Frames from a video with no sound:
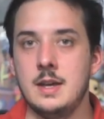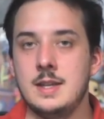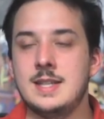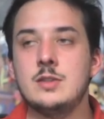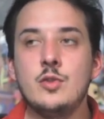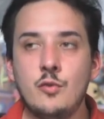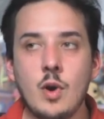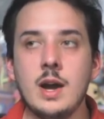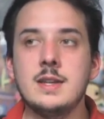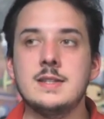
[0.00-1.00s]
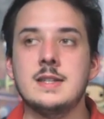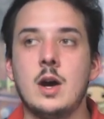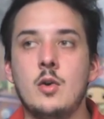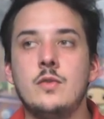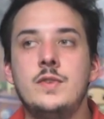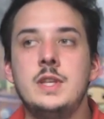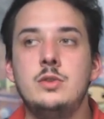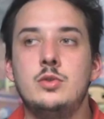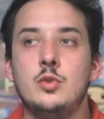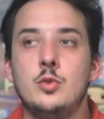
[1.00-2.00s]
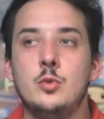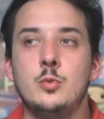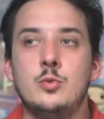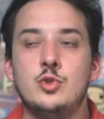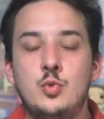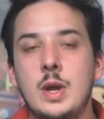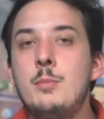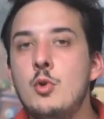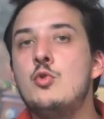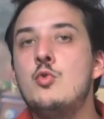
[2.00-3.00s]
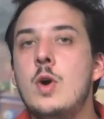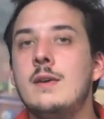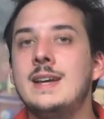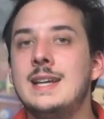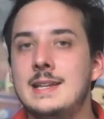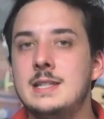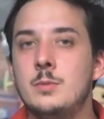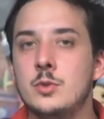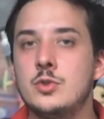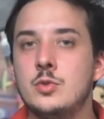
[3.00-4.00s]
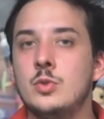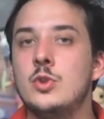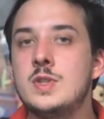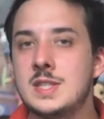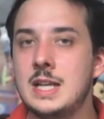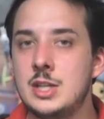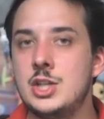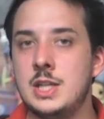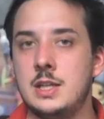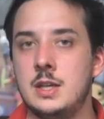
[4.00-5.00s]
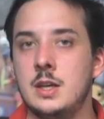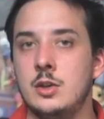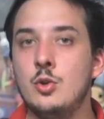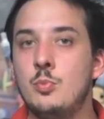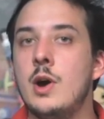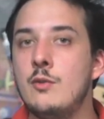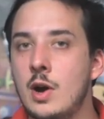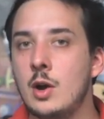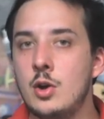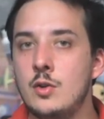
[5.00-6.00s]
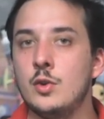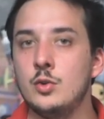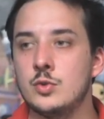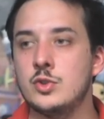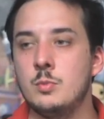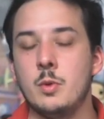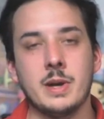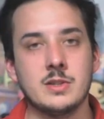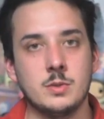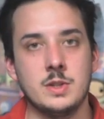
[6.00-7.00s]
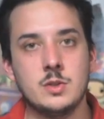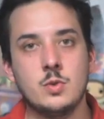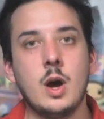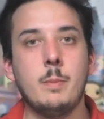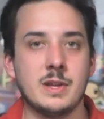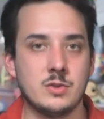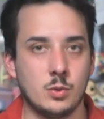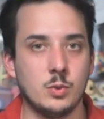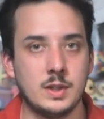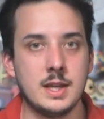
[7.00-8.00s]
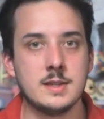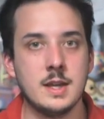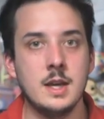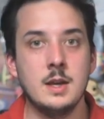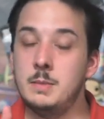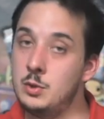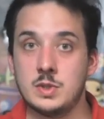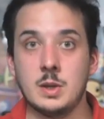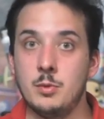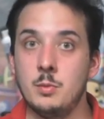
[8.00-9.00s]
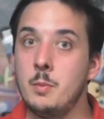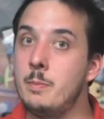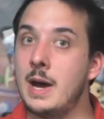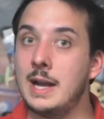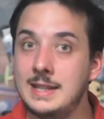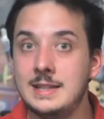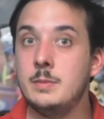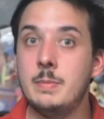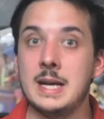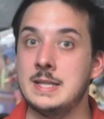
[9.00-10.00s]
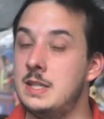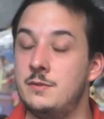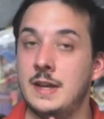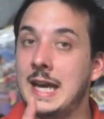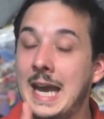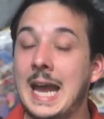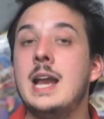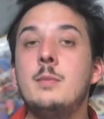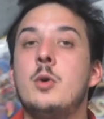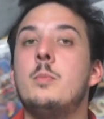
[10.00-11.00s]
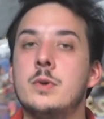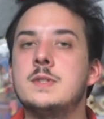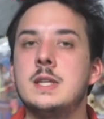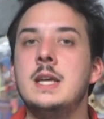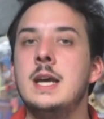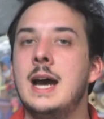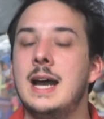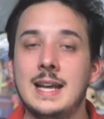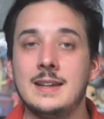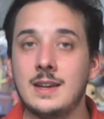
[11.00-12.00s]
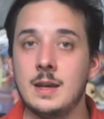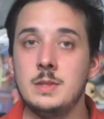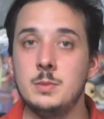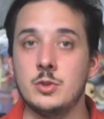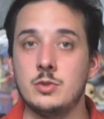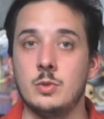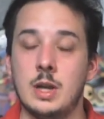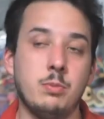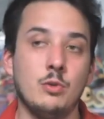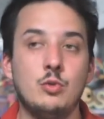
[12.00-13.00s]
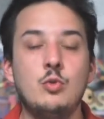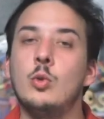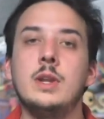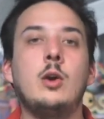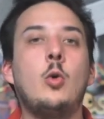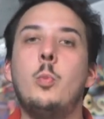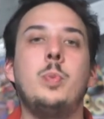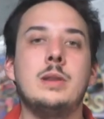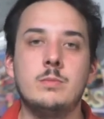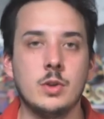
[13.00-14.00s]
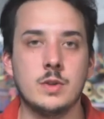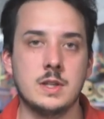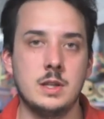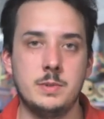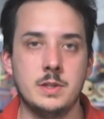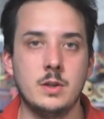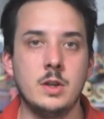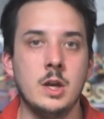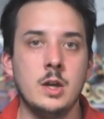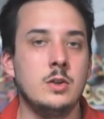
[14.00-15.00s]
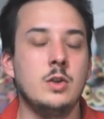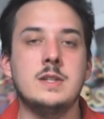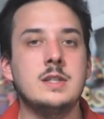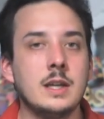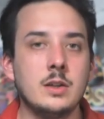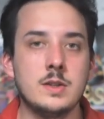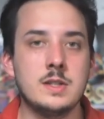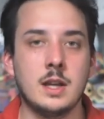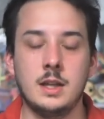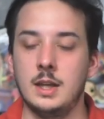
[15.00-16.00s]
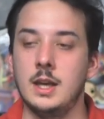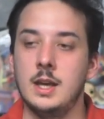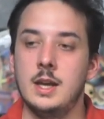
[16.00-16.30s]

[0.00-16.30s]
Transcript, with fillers: Ça se voit que ça a envie de jouer beaucoup avec la dimension nostalgique que peut avoir l'œuvre, non seulement par son histoire, par son contexte, mais tout simplement par l'idée de base qui fait réellement penser à la quatrième dimension. Là, pour le coup, on est complètement dans un épisode de la série de Rod Sterling.